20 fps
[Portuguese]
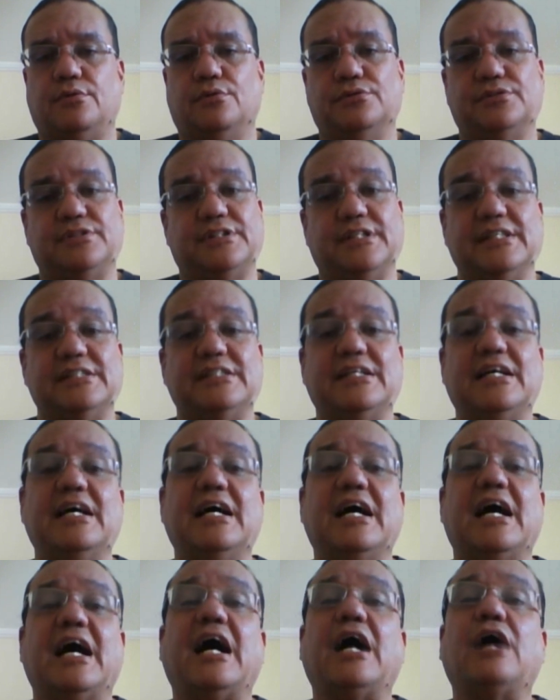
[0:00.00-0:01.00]
ou seja,
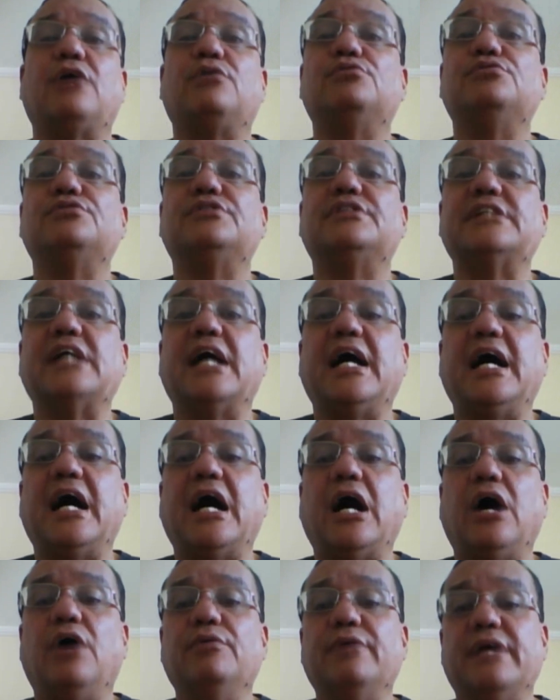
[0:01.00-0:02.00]

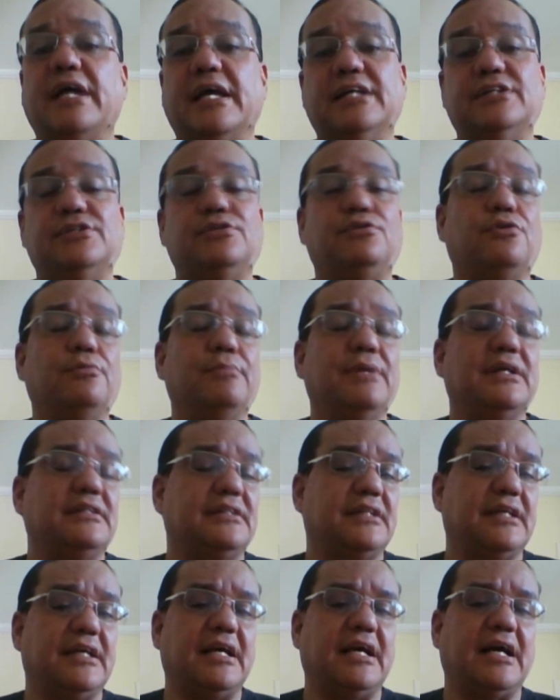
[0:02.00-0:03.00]
acusar alguém de
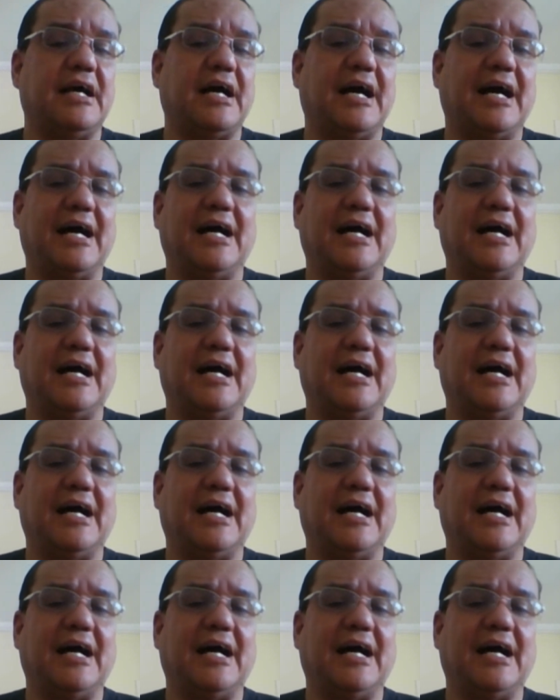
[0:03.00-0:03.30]
cometer